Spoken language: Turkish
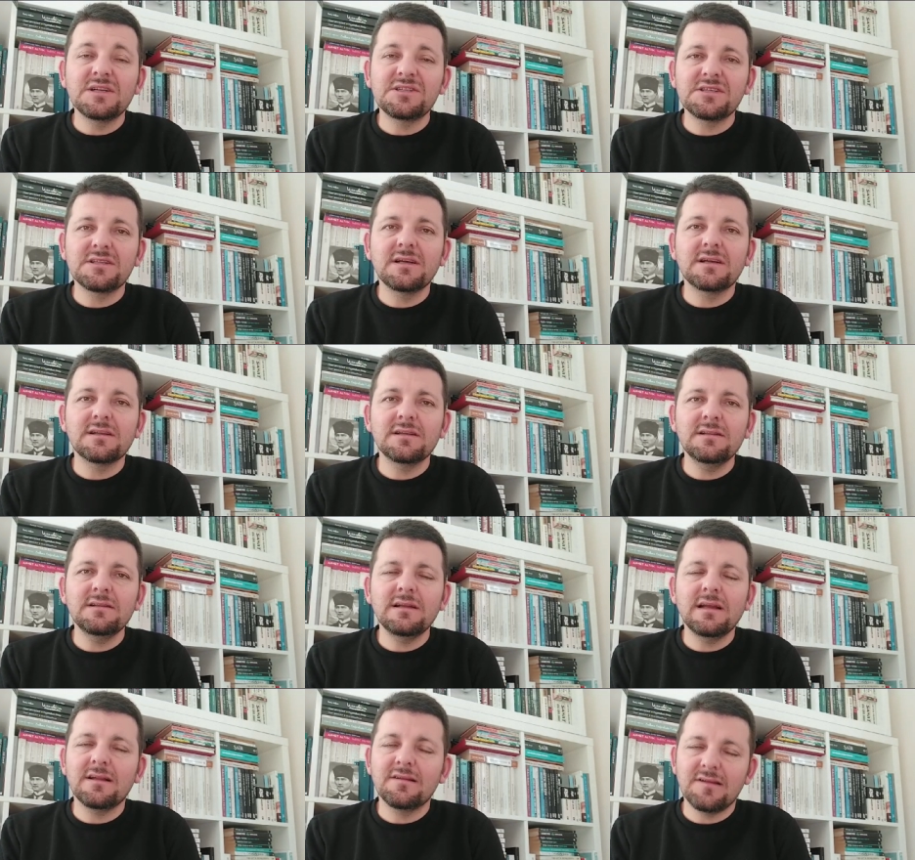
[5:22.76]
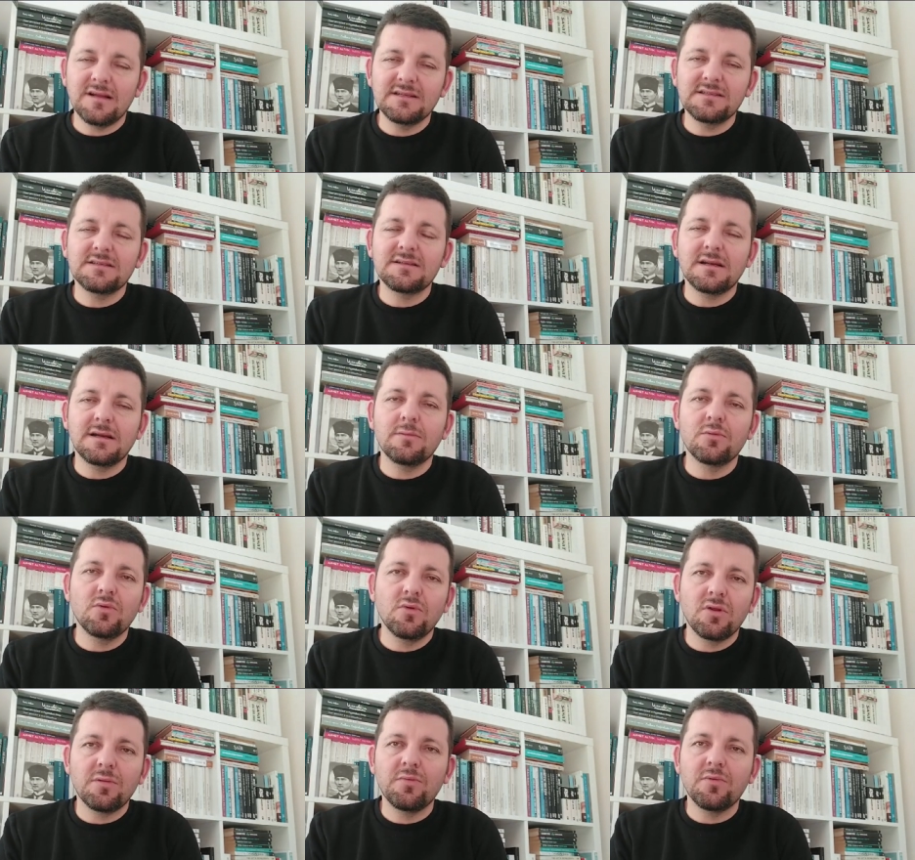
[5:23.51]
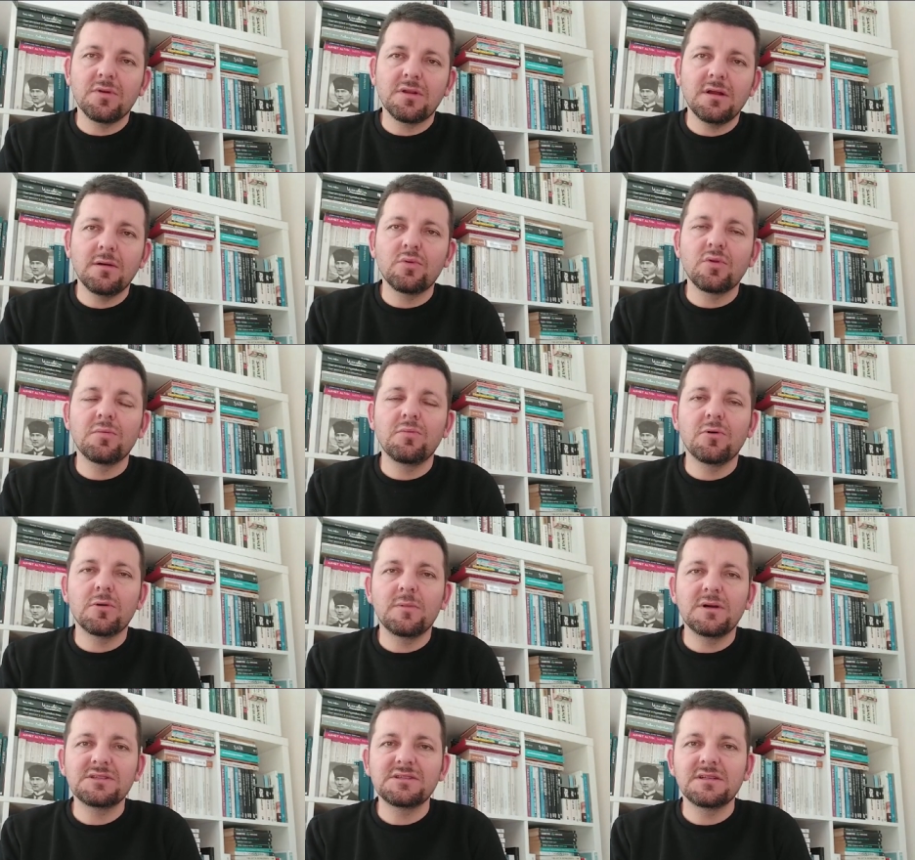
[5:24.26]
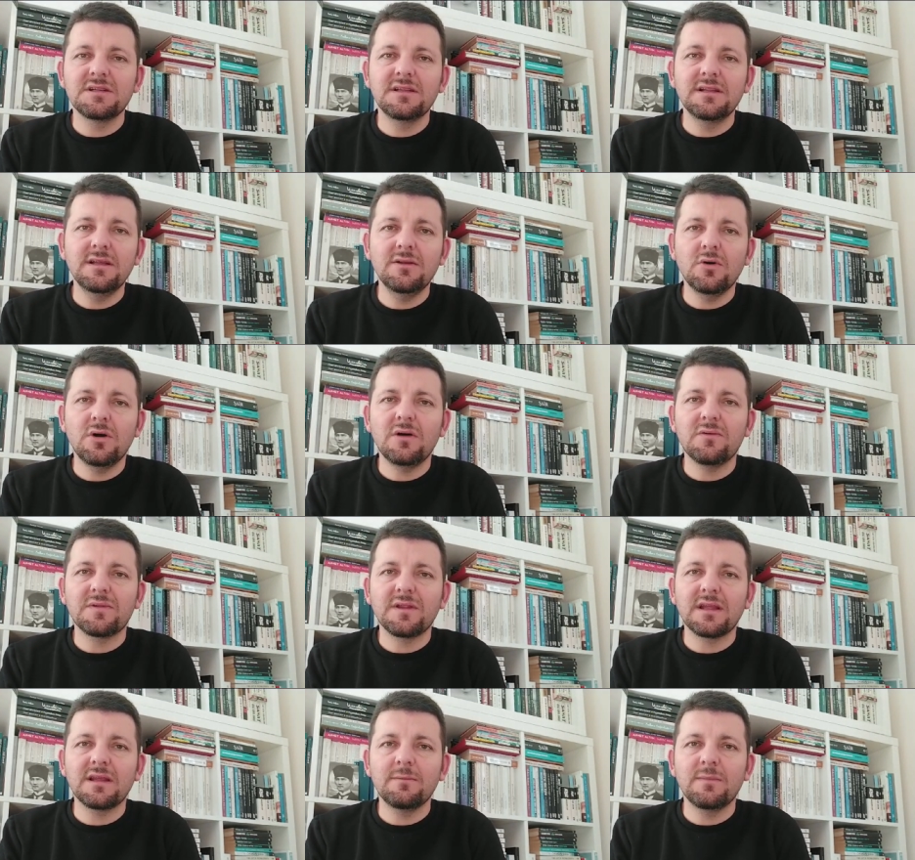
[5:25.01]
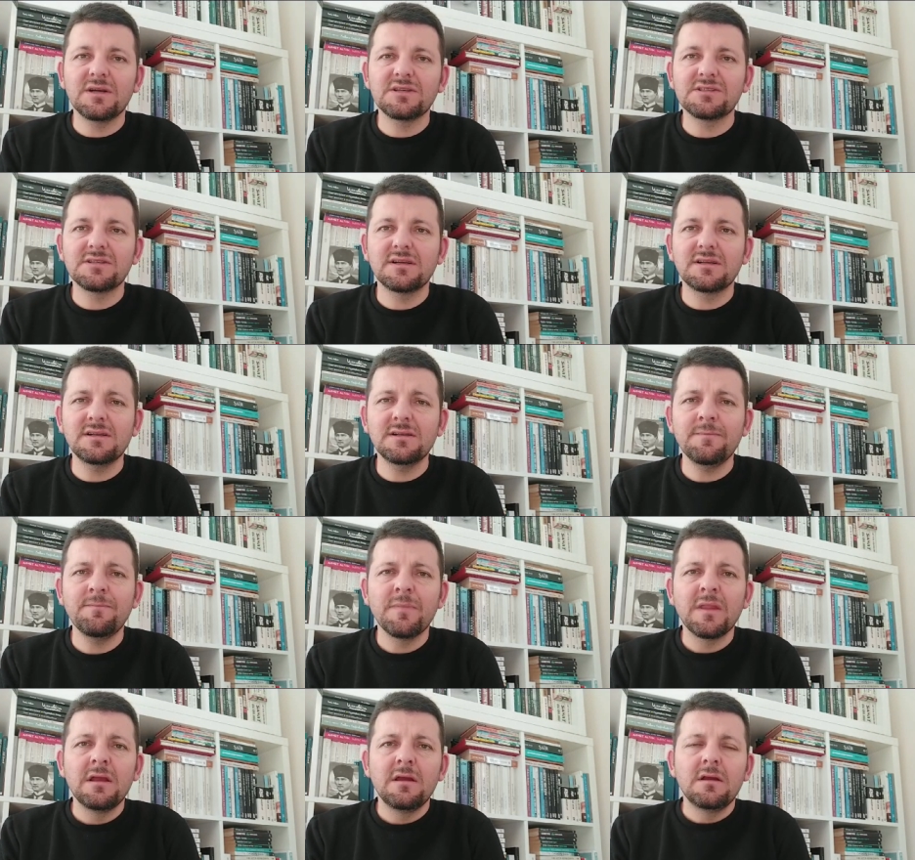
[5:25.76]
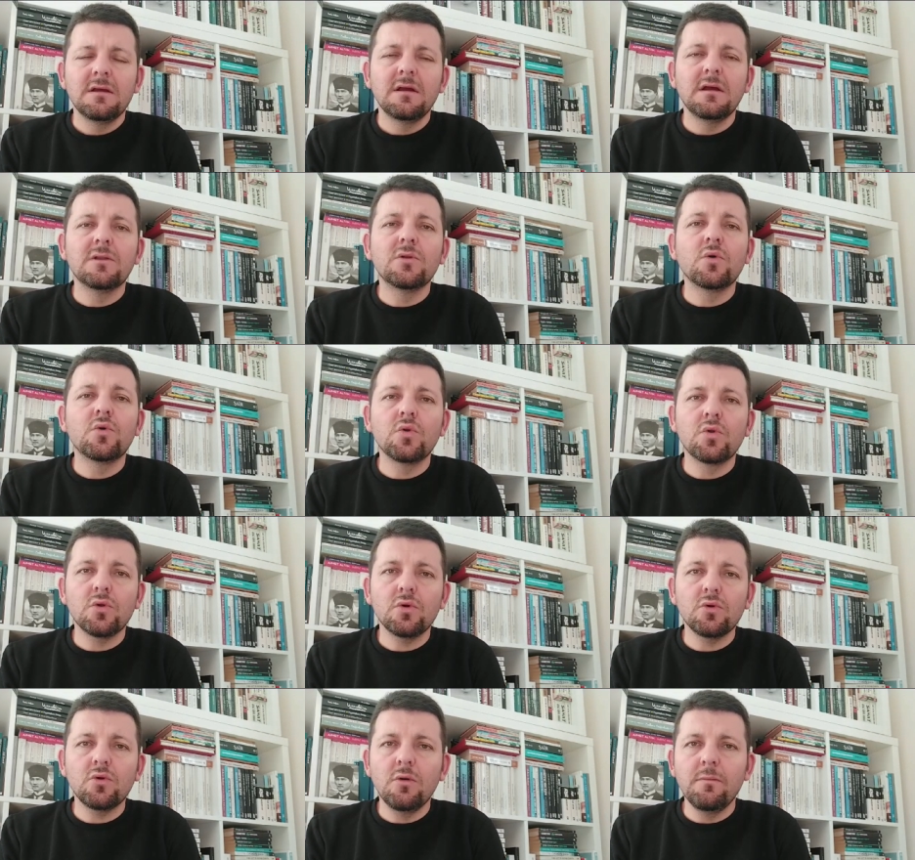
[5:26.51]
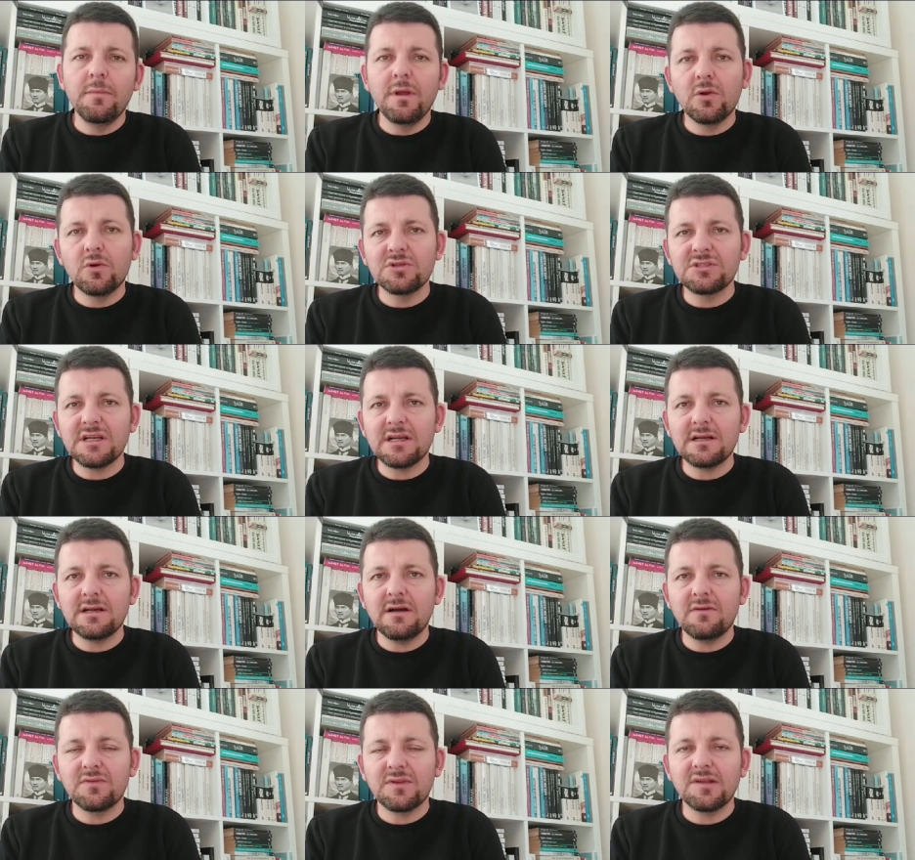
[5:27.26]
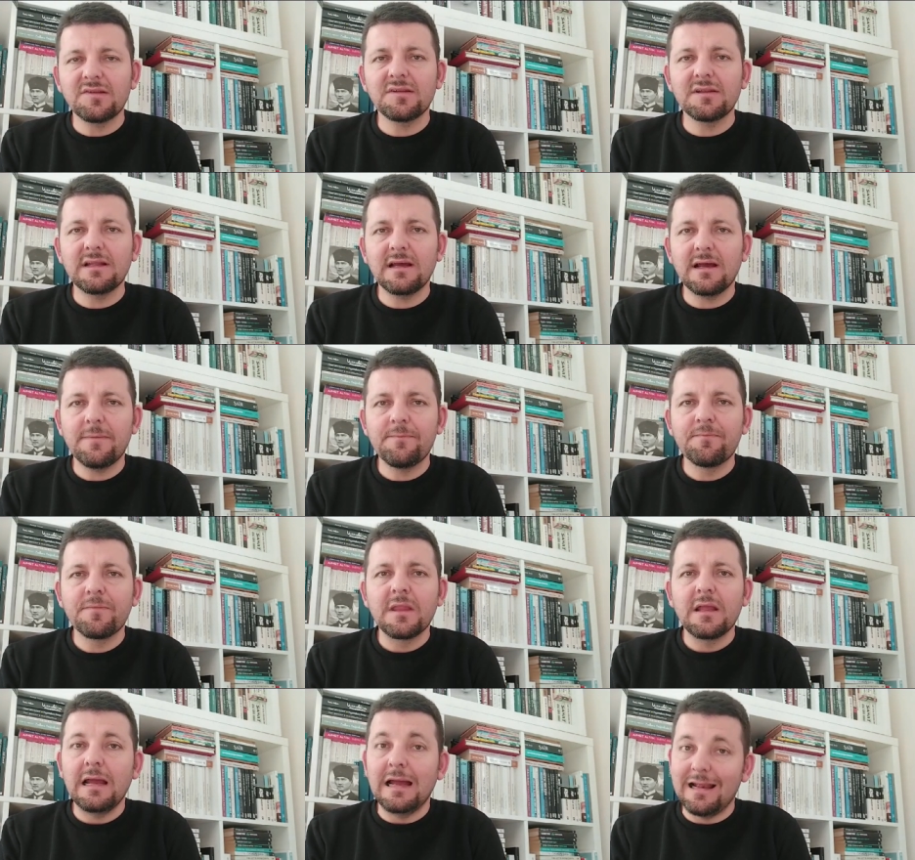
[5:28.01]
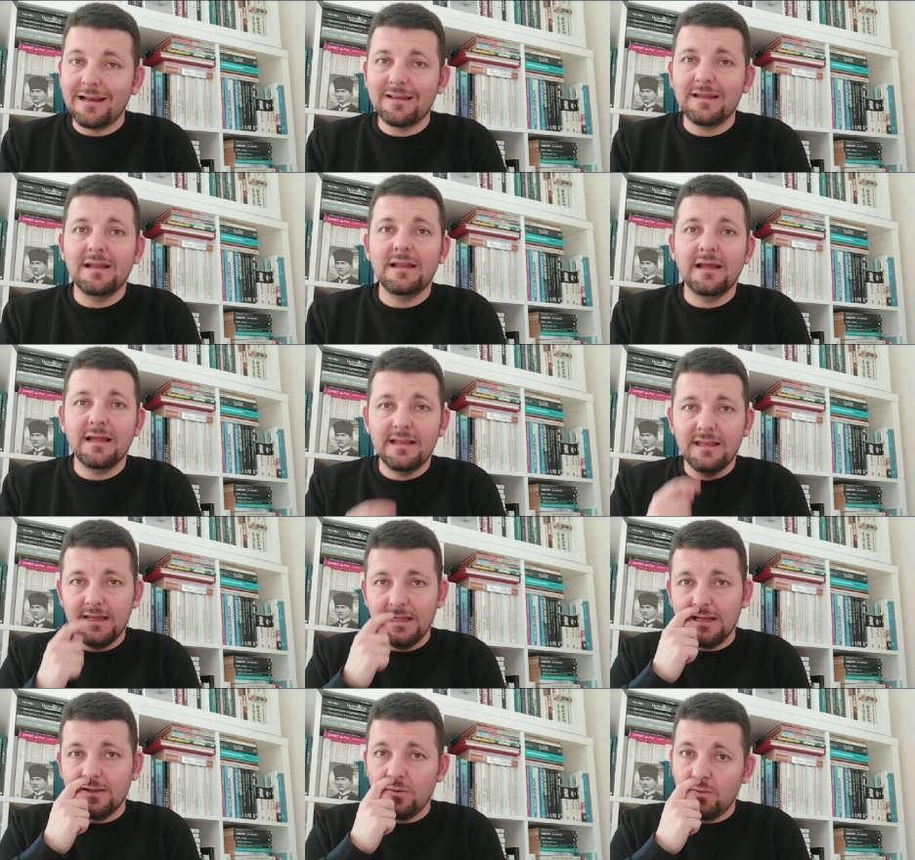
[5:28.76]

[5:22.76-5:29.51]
maçların yani sadece Trabzonspor Samsunspor maçının değil o haftaki maçların 9-10-11 Ocak haftasına ertelendi.